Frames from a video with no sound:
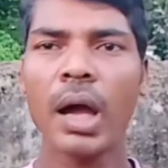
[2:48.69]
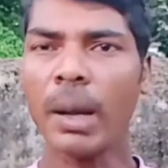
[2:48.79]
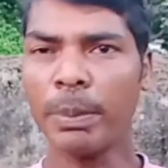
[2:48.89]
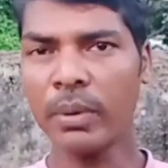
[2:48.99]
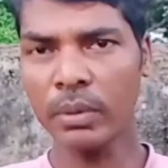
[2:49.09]

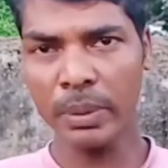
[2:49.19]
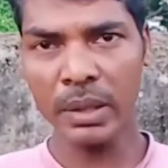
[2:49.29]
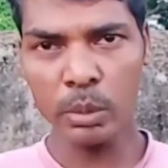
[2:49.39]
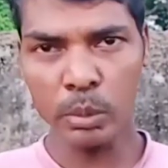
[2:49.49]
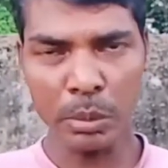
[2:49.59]
आप लोग
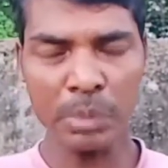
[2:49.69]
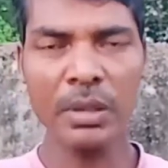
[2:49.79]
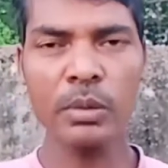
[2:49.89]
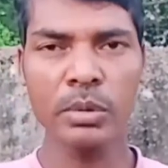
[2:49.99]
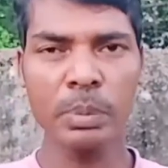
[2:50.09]
भी यूट्यूब
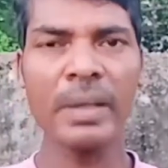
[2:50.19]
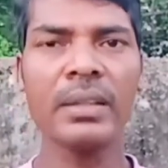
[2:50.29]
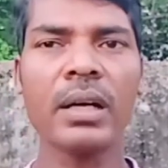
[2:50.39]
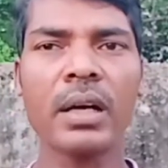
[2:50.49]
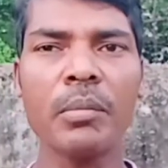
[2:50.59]
से कुछ
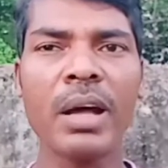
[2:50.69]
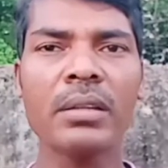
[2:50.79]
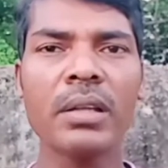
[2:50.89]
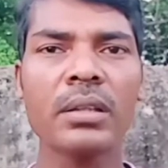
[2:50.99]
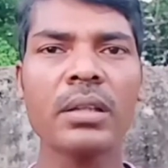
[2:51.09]
पैसा कमा
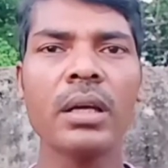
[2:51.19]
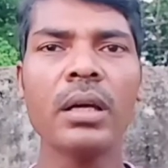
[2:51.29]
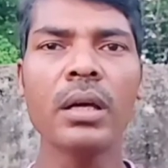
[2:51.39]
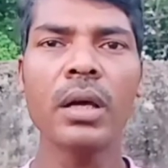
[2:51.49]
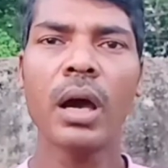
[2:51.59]
सकते
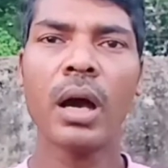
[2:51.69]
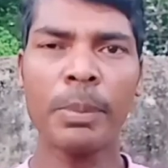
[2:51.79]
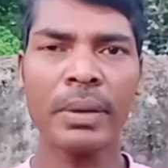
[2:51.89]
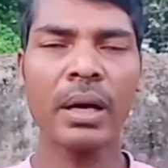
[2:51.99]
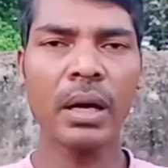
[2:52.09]
हैं
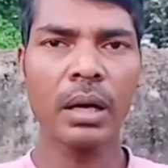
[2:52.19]
अपना